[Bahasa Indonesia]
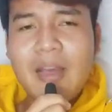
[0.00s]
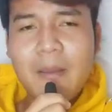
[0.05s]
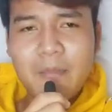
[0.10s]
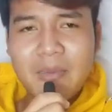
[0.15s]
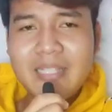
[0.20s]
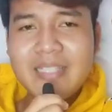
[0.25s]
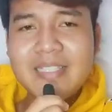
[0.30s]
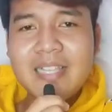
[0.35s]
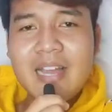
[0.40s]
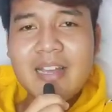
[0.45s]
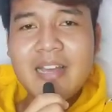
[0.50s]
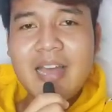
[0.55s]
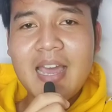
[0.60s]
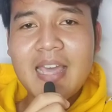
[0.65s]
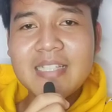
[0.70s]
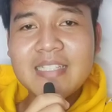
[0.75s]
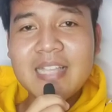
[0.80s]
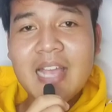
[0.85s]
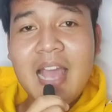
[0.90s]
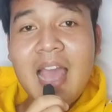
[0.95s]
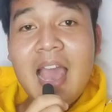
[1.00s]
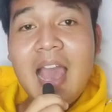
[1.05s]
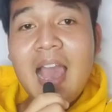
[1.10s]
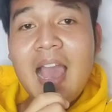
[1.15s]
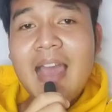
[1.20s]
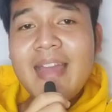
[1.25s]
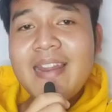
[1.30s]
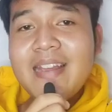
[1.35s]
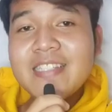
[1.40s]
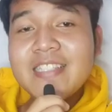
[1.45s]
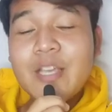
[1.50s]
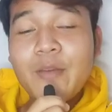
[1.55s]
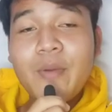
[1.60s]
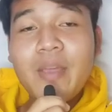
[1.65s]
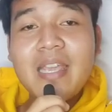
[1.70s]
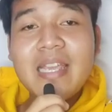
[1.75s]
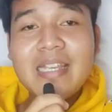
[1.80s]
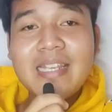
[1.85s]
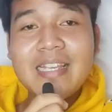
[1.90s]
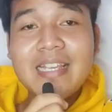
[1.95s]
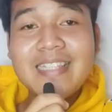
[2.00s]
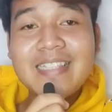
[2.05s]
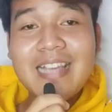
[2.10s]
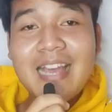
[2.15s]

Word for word: gak bisa guys. Anak cewek ini